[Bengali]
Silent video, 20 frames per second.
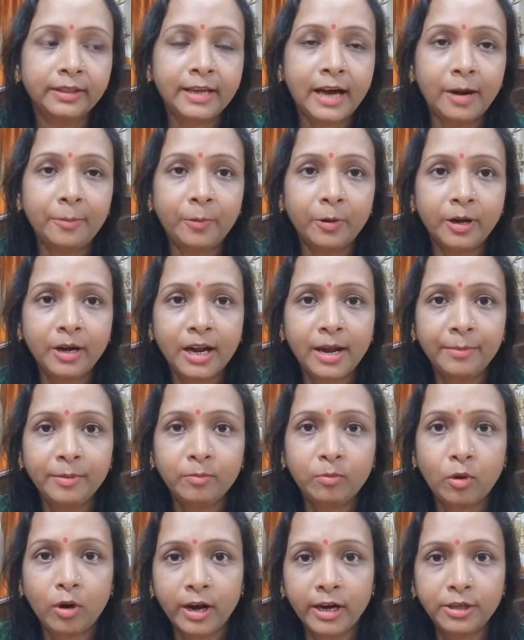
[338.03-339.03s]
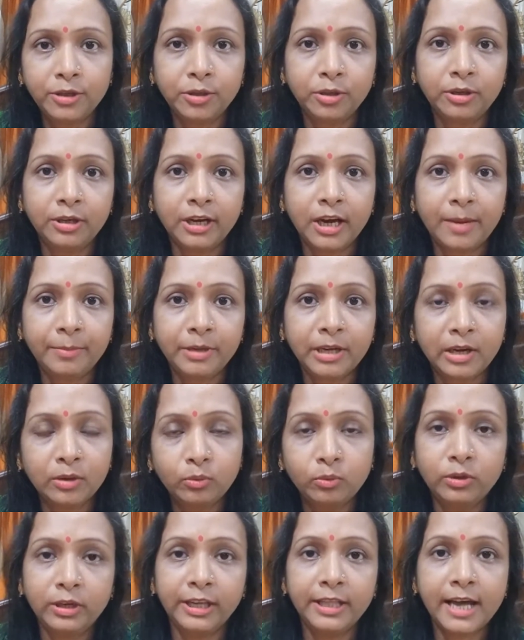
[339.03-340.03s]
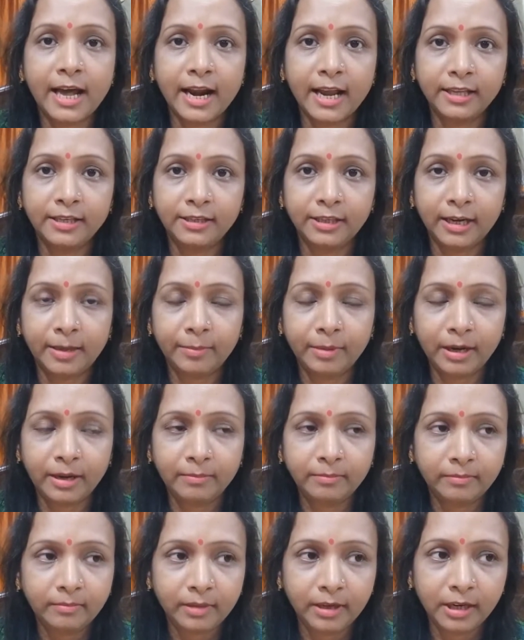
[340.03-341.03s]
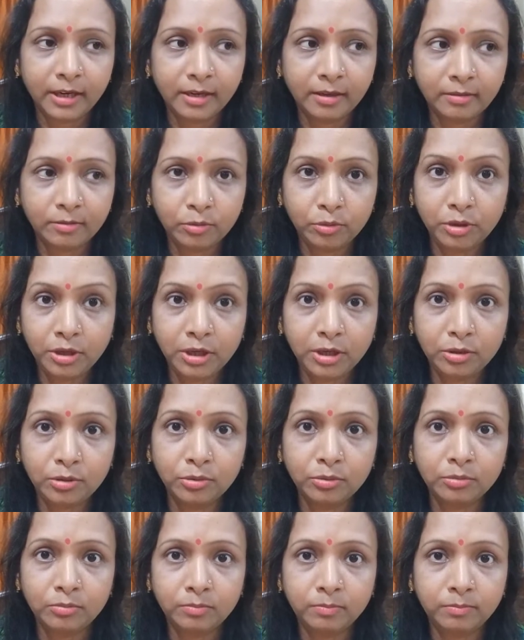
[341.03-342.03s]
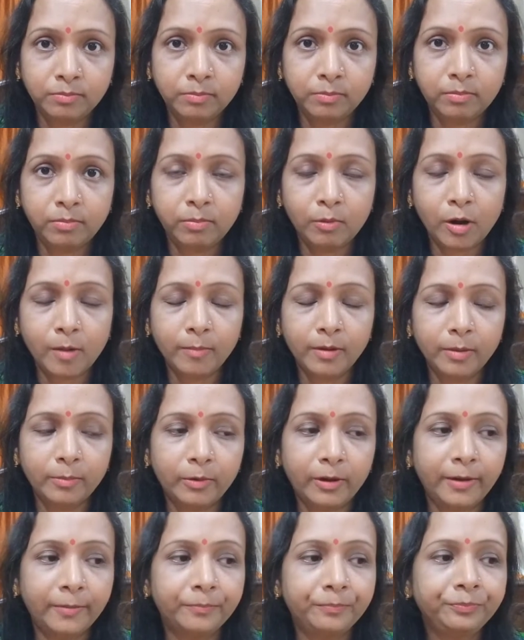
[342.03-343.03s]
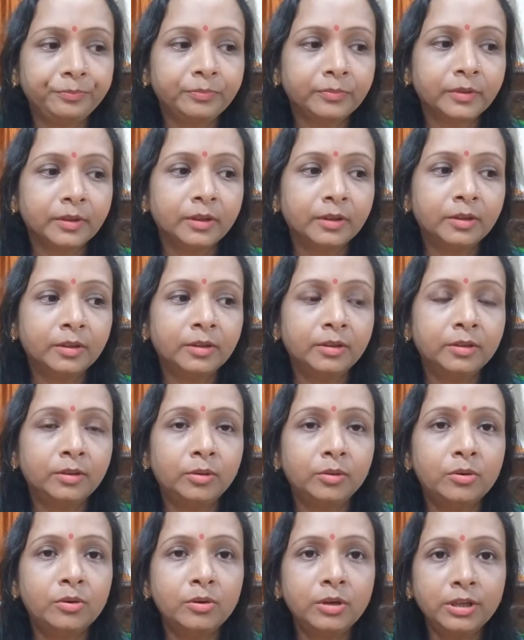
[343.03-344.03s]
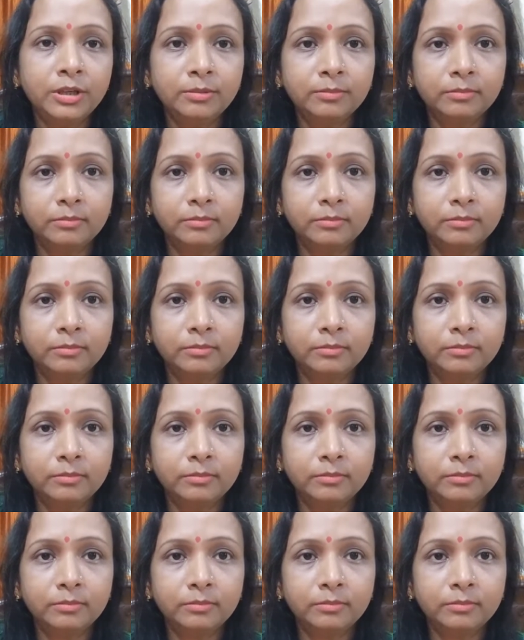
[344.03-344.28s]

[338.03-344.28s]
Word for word: তারপরে না আমি ভয়ের চটে আমি আর উঠে দাঁড়াচ্ছিলাম না মানে যদি কিছু প্রবলেম হয় তো ওই